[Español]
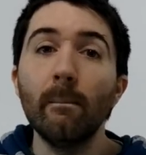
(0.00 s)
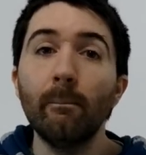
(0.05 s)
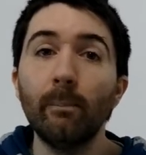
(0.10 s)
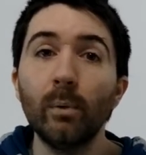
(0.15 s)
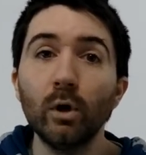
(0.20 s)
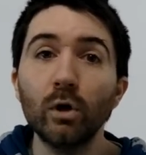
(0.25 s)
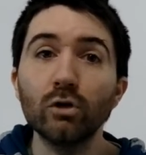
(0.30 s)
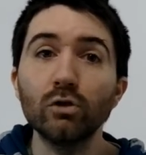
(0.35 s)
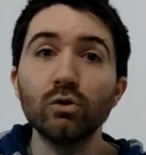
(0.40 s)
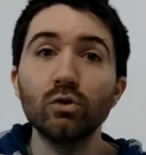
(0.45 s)

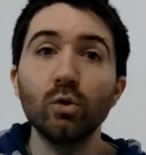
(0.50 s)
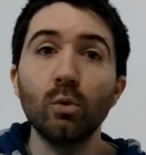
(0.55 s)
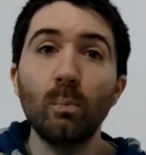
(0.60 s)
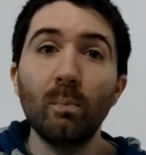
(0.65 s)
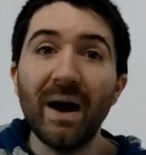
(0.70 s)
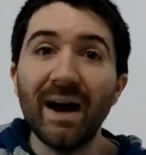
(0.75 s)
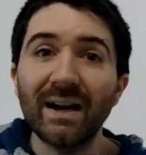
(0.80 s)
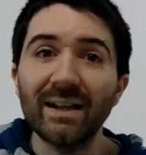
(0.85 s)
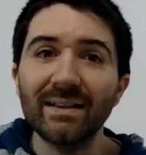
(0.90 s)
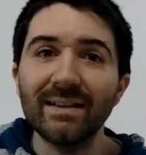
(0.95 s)
Por su
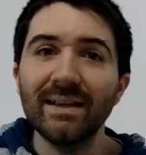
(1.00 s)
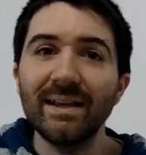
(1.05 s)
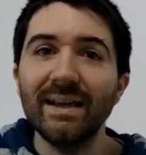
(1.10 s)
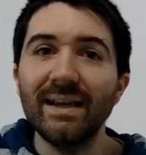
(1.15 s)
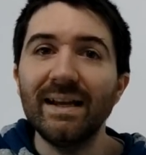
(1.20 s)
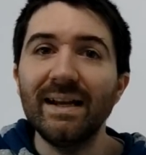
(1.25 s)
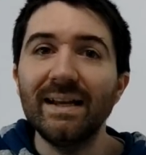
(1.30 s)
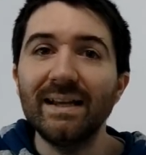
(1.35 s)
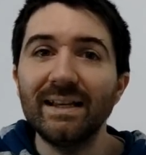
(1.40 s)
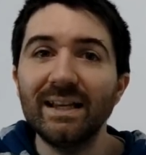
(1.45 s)
parte,
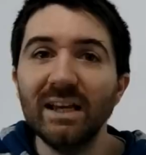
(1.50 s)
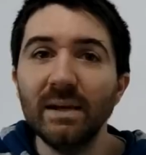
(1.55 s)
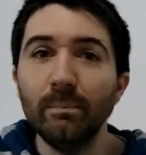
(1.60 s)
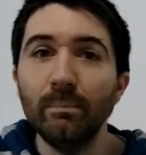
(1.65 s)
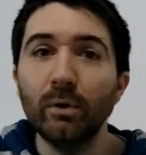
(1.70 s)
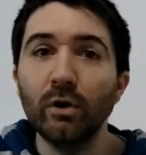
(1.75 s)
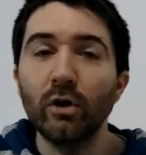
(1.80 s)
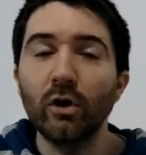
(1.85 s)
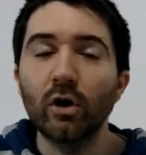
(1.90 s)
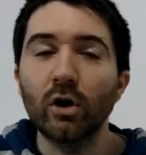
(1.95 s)
el
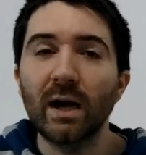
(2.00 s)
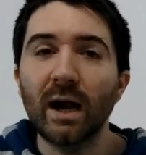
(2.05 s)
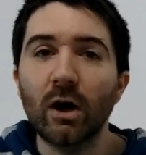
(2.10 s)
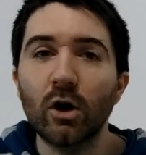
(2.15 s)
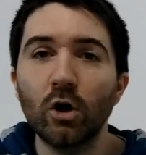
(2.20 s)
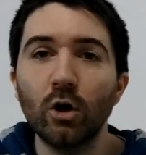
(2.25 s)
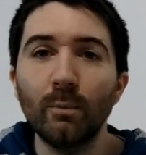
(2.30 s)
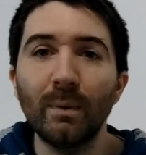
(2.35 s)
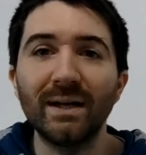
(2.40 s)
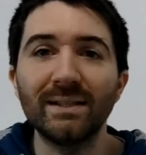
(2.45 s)
equipo de
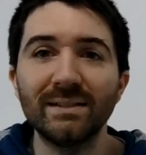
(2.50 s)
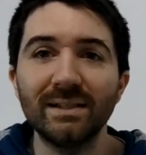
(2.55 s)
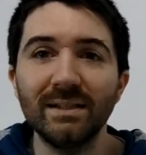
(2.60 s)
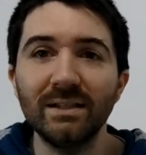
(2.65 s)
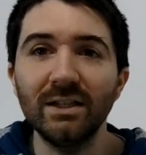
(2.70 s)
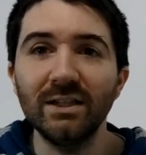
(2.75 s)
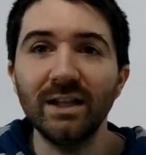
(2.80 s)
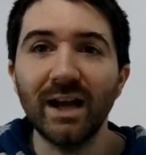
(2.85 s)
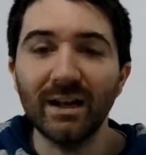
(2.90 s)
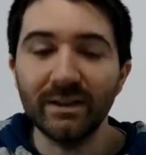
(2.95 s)
Oklahoma
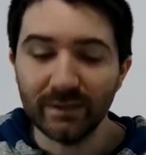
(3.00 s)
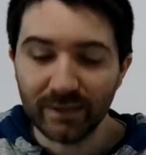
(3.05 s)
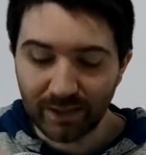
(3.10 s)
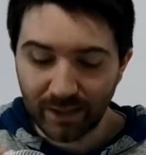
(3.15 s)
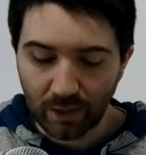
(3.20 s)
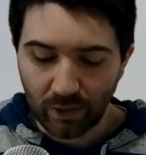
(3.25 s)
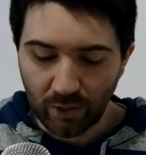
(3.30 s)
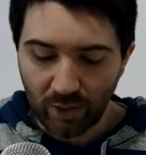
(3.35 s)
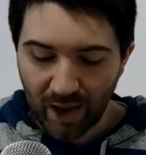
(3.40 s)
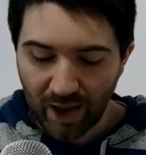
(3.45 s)
City
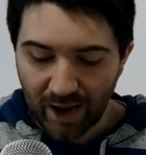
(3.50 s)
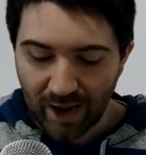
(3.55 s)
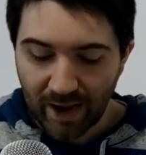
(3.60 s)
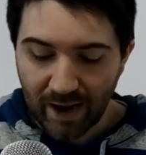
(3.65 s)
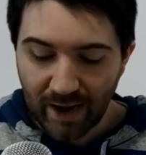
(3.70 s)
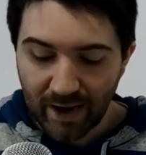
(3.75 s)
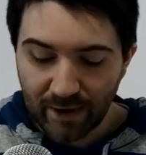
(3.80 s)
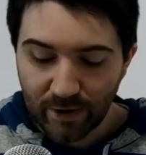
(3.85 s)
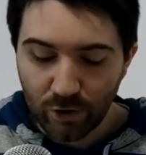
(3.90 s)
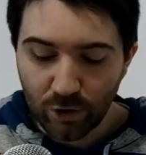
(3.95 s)
Thunder da
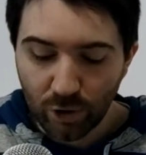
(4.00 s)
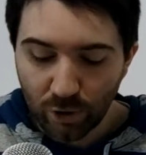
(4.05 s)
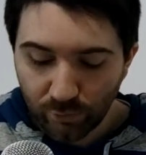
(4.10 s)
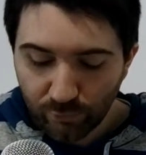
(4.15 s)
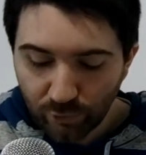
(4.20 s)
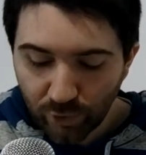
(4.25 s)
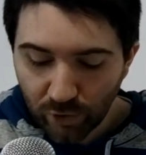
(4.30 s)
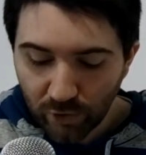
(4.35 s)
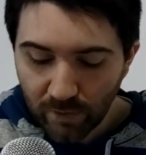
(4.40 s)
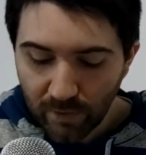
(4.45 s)
Al
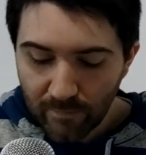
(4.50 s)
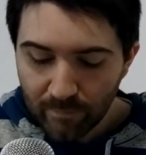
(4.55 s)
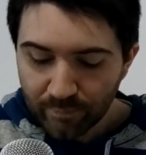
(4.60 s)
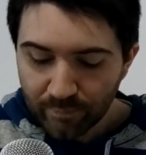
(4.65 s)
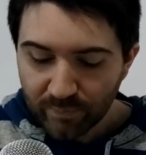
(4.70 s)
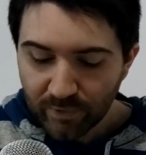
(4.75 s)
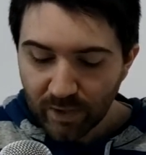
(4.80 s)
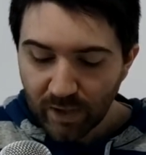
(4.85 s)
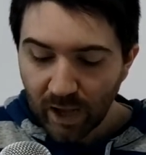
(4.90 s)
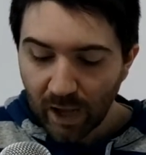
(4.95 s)
Horford
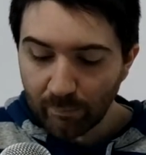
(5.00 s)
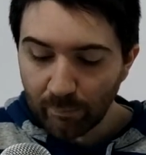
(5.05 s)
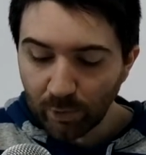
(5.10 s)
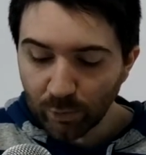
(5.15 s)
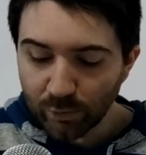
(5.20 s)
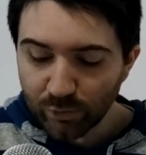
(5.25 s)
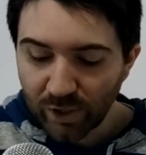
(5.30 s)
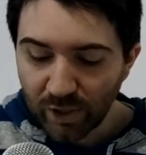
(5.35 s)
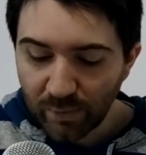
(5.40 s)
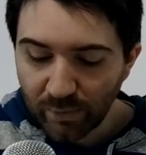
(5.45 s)
a
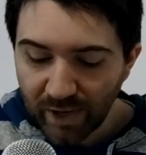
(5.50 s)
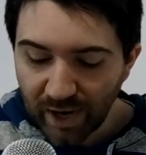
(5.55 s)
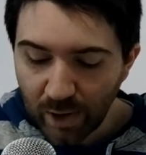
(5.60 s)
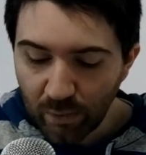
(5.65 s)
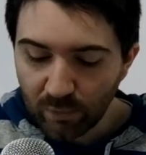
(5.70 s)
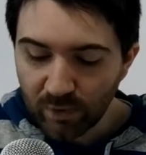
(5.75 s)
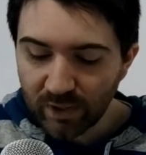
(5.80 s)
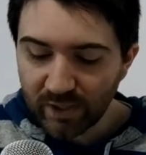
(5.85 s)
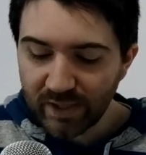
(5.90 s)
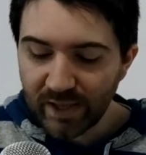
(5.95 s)
Moses
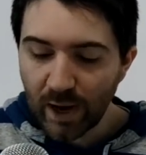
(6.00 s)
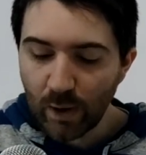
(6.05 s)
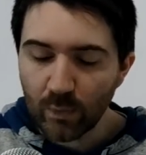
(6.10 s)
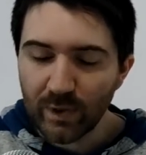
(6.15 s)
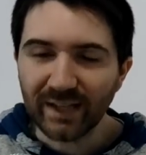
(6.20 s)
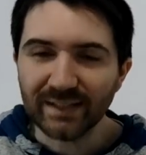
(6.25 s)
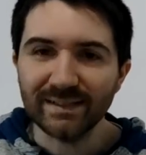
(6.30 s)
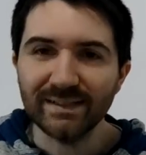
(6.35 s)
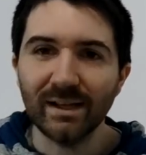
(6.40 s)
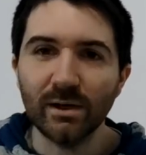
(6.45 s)
Brown y a
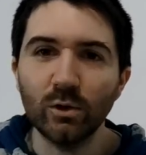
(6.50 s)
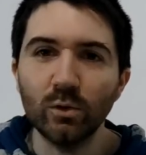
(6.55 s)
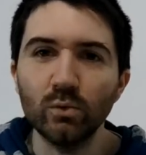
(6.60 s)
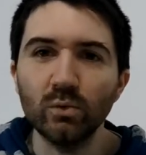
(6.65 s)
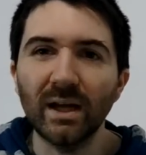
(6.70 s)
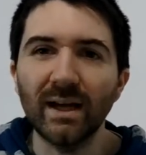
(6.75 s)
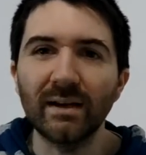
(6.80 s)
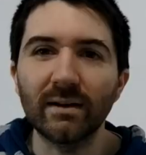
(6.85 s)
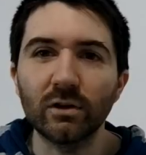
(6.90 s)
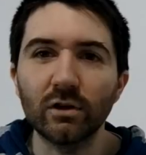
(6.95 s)
una
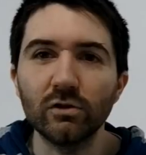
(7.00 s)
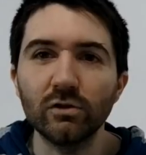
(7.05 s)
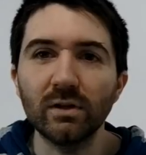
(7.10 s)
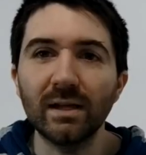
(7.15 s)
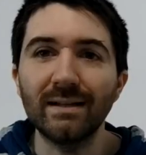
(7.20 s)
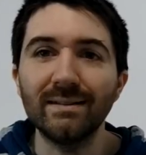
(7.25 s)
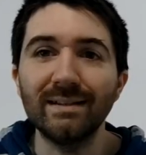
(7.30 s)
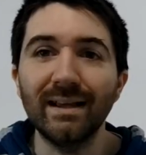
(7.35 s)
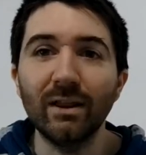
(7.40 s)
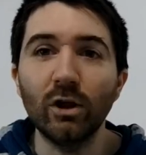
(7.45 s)
segunda
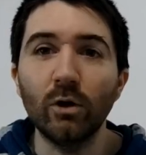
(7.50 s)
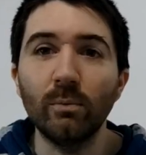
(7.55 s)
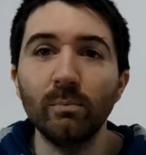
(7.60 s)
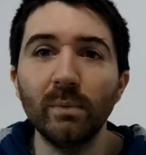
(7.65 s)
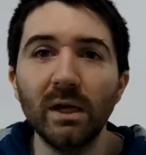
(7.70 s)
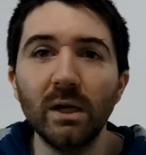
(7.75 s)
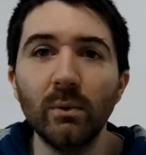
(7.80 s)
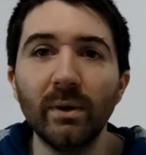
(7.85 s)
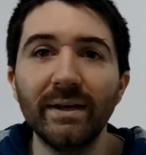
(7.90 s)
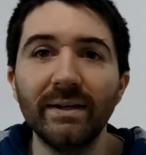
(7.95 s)
ronda de
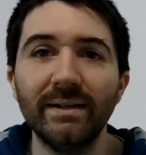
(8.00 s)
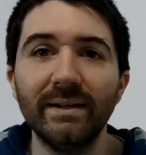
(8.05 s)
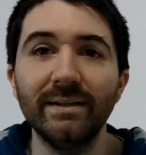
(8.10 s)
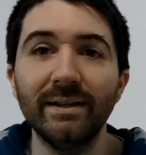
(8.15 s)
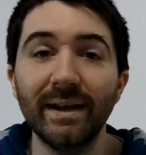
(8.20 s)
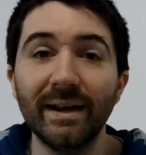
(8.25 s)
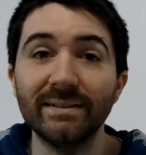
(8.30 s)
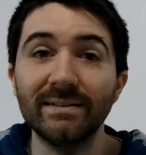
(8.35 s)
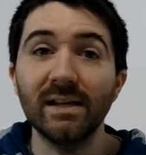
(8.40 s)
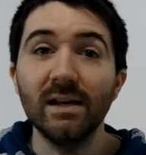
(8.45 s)

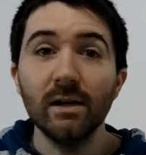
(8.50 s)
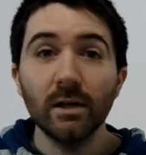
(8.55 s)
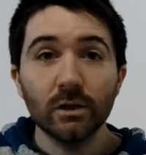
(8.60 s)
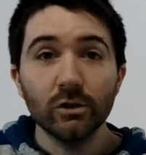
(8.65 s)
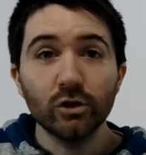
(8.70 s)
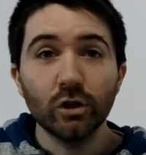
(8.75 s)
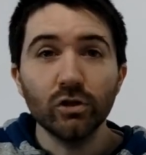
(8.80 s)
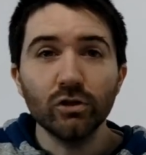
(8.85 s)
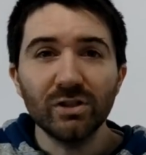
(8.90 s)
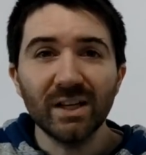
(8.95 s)
2023.
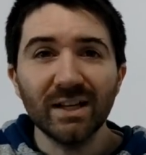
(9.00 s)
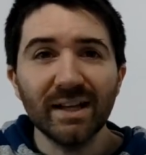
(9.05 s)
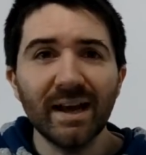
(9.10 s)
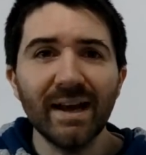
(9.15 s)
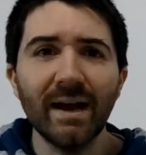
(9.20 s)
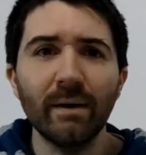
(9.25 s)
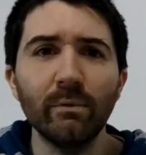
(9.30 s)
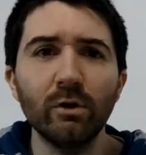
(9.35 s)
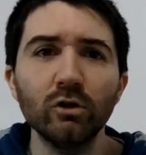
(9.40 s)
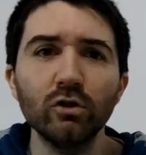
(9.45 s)
Yo no sé qué
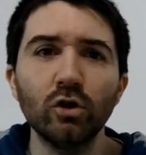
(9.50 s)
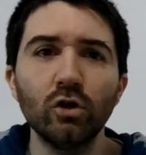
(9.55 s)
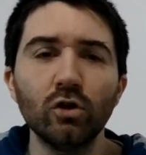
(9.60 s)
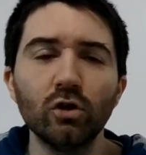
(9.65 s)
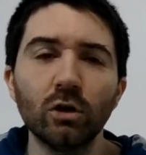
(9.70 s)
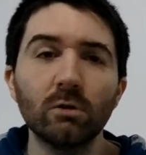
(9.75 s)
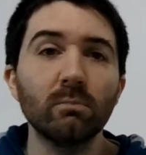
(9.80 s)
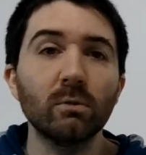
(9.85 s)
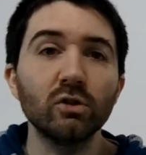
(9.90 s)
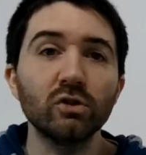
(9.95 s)
hará Boston
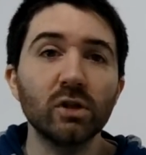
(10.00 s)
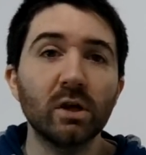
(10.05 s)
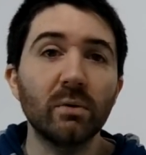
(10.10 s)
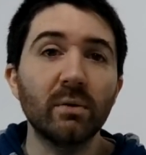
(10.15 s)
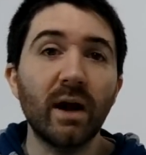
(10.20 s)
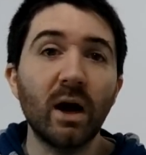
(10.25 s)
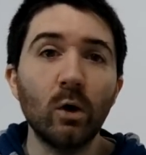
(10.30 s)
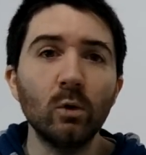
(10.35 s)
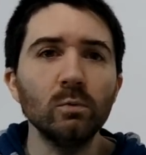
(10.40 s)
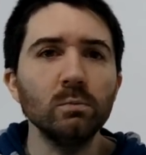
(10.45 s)
con Moses
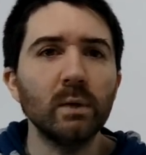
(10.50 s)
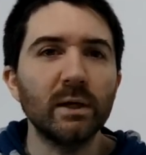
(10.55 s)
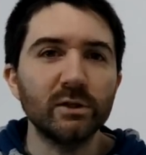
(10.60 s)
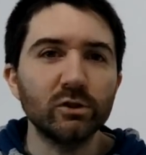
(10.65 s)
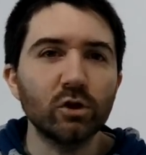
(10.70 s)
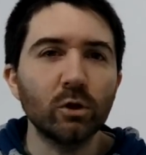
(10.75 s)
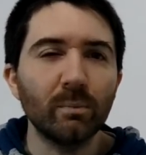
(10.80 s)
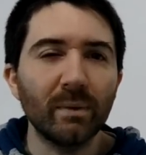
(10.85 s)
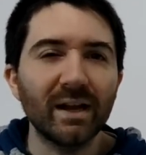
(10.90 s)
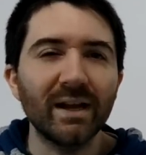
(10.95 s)
Brown,
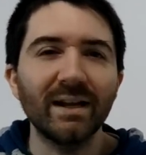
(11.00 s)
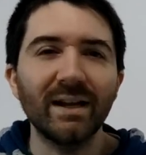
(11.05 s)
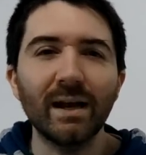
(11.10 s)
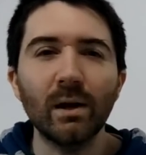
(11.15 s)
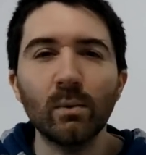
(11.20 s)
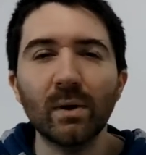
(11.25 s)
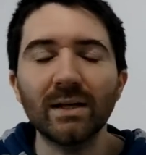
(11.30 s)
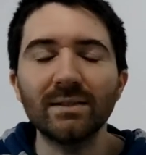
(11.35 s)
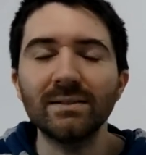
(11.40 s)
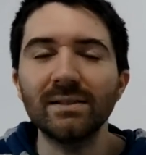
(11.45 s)
eso me
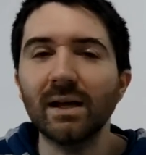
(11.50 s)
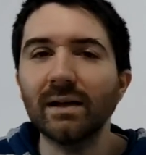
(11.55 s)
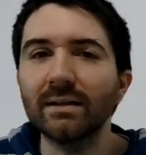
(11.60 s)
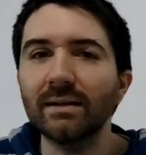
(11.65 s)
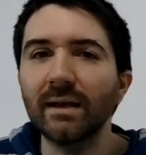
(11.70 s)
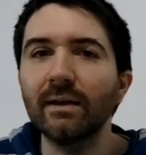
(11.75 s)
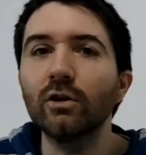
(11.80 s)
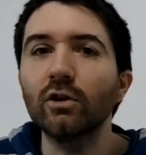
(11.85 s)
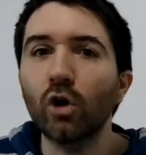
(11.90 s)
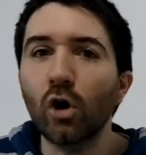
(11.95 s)
genera una
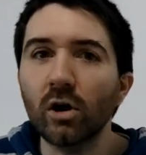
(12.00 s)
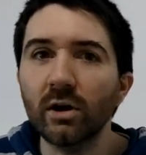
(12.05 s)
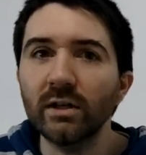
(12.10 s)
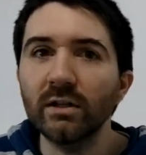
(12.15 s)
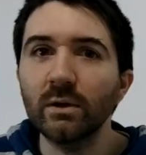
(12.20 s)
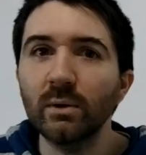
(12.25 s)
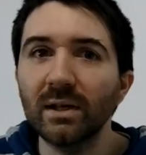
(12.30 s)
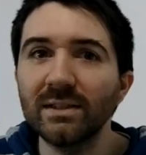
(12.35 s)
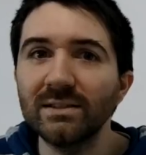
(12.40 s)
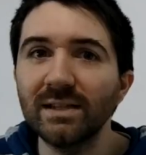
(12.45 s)
cierta
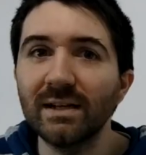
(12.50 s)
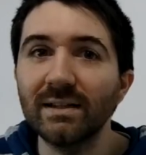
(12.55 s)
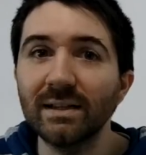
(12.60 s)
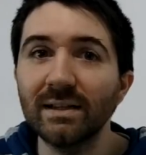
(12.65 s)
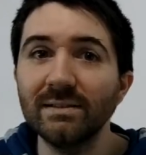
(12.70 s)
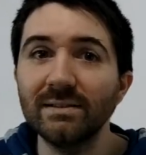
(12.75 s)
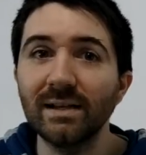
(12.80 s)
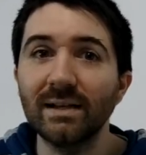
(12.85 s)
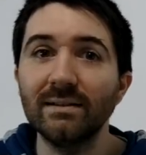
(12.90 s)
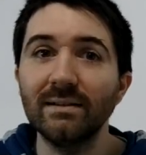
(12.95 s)
incógnita, una cierta
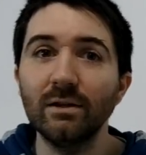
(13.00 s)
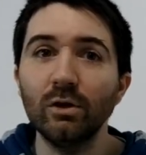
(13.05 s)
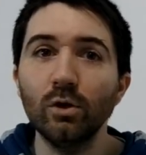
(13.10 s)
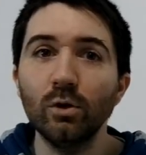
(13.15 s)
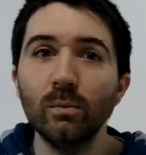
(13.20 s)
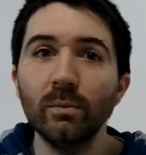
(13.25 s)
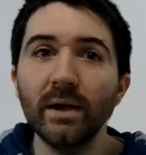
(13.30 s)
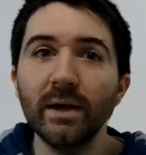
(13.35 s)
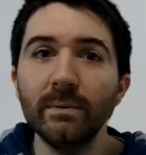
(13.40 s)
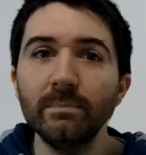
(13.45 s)

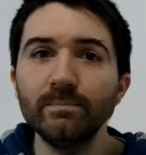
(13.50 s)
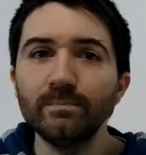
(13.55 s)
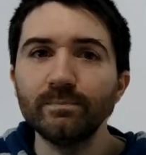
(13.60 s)
incertidumbre,